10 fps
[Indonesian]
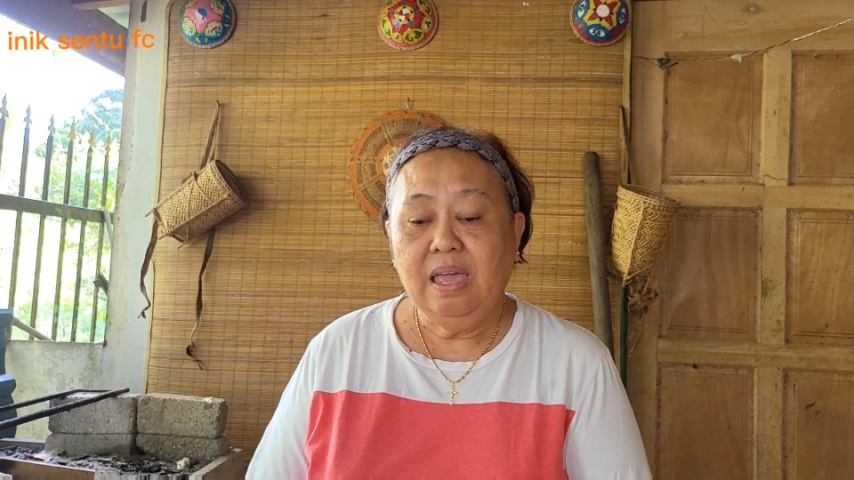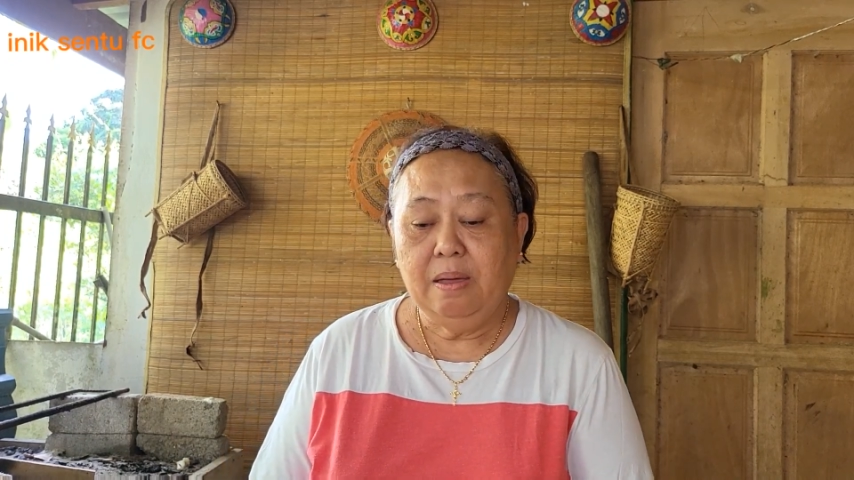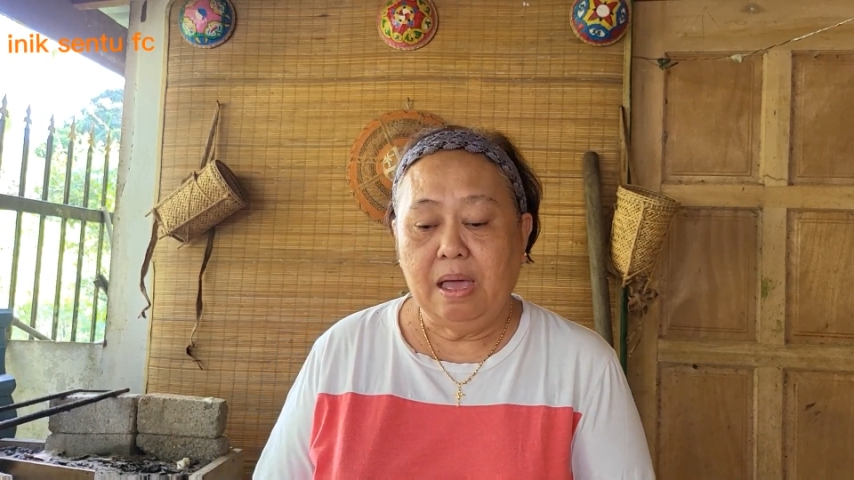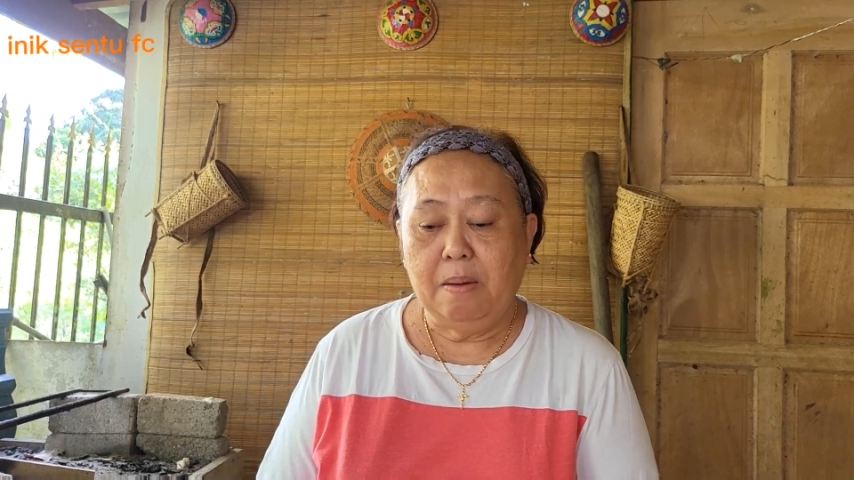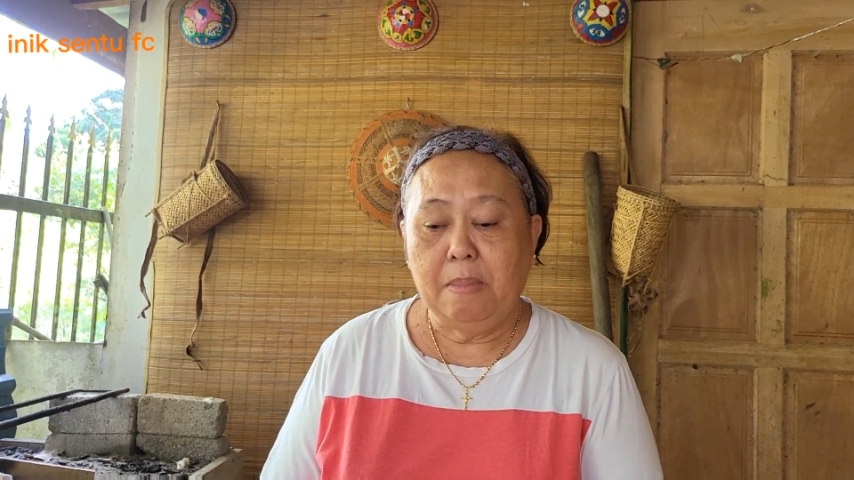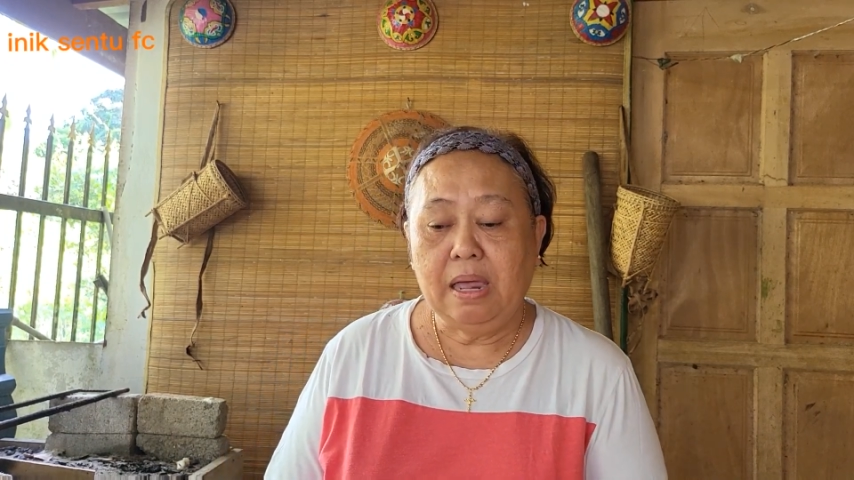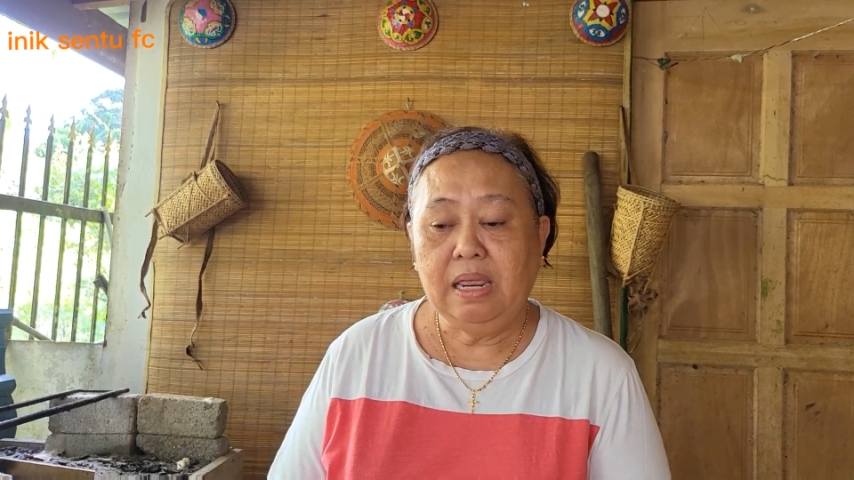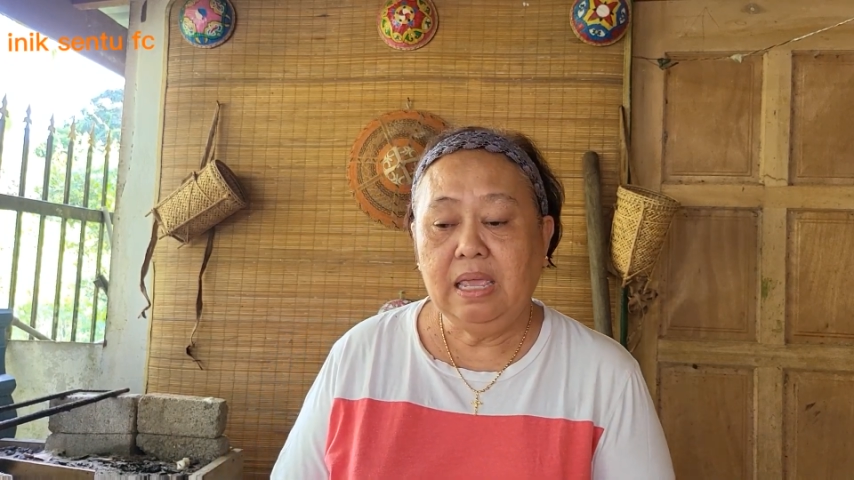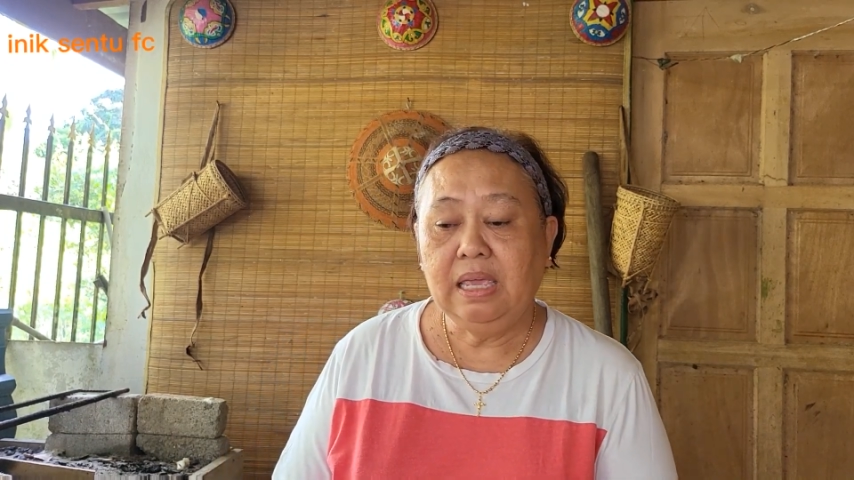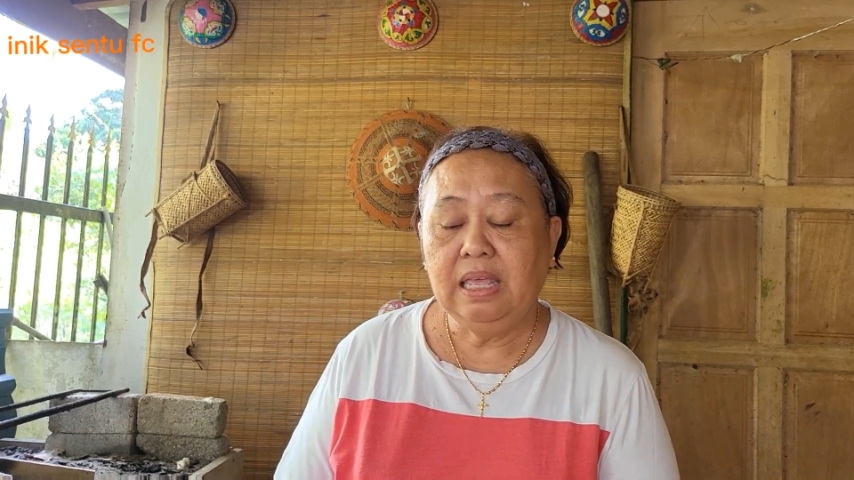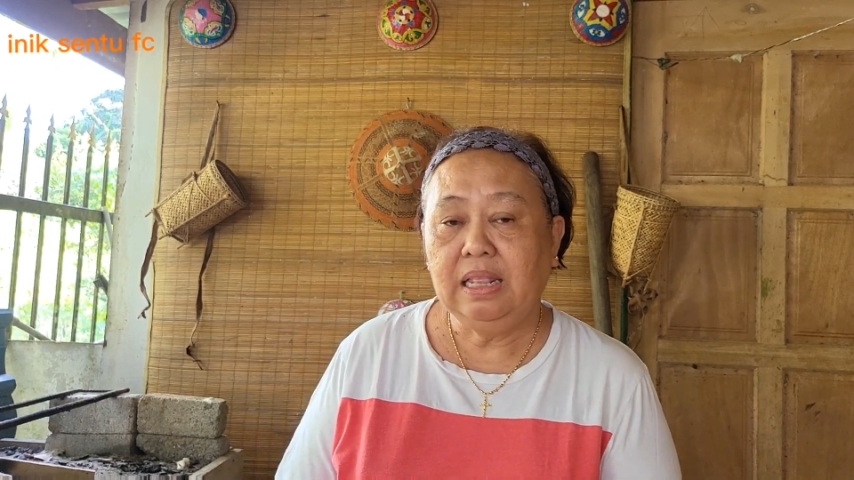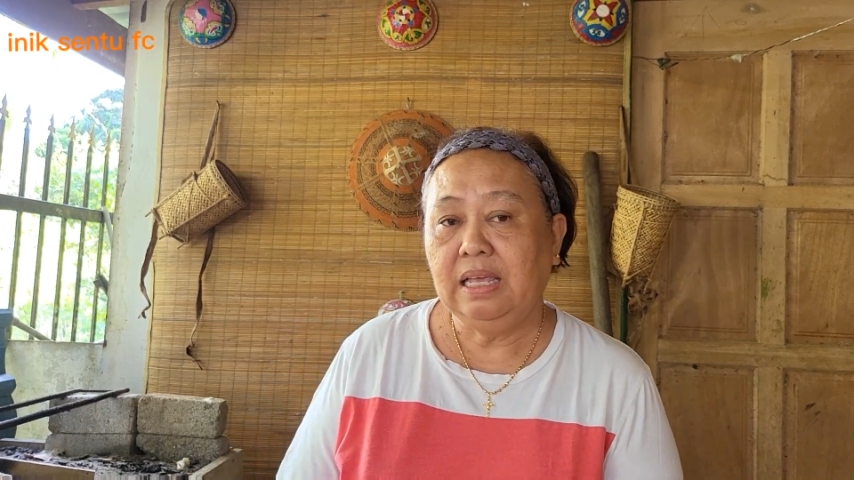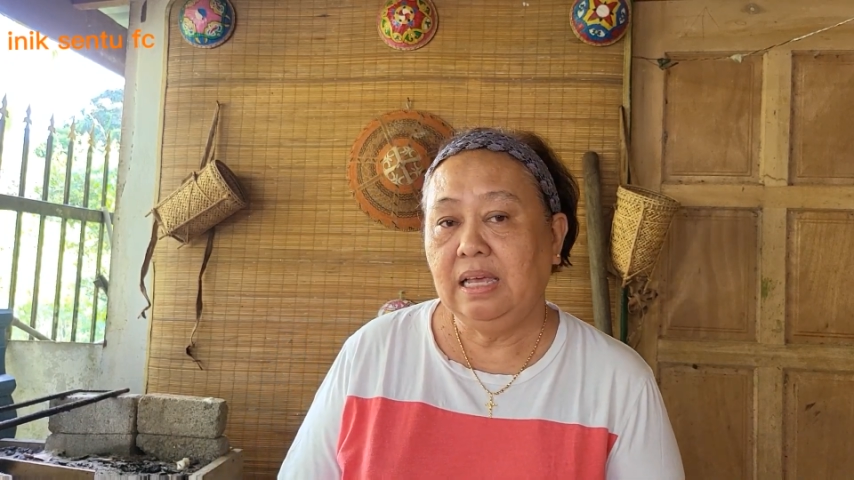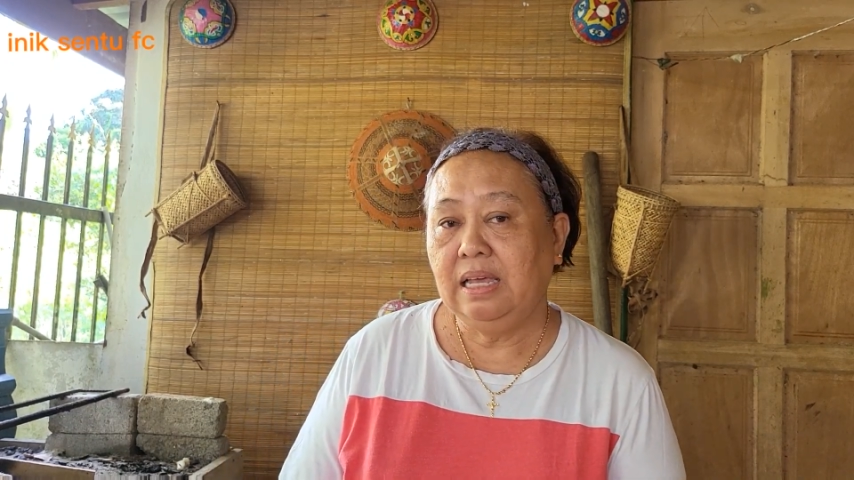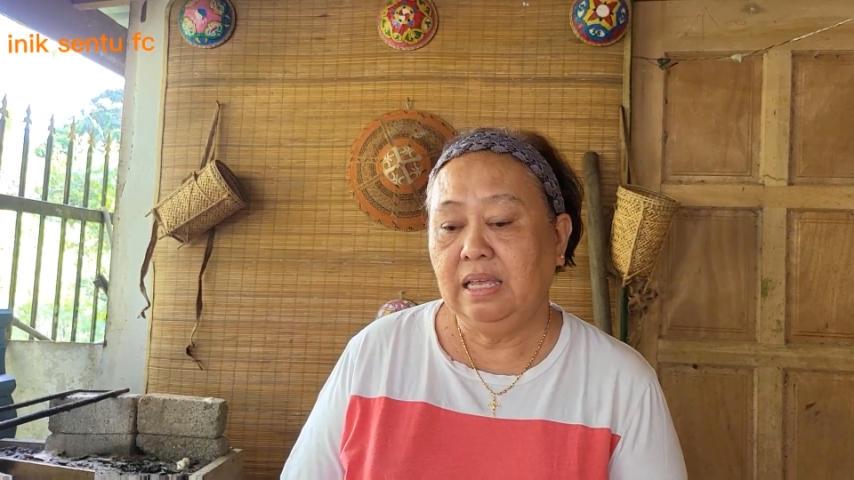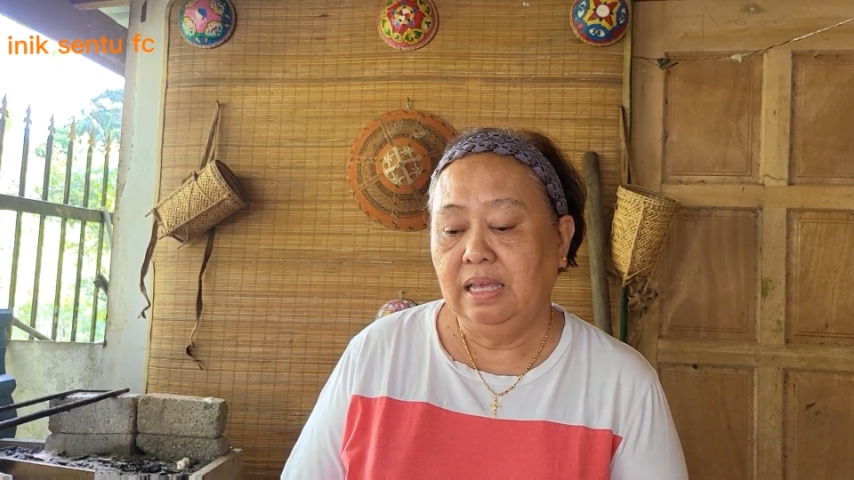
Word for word: uh, mari kita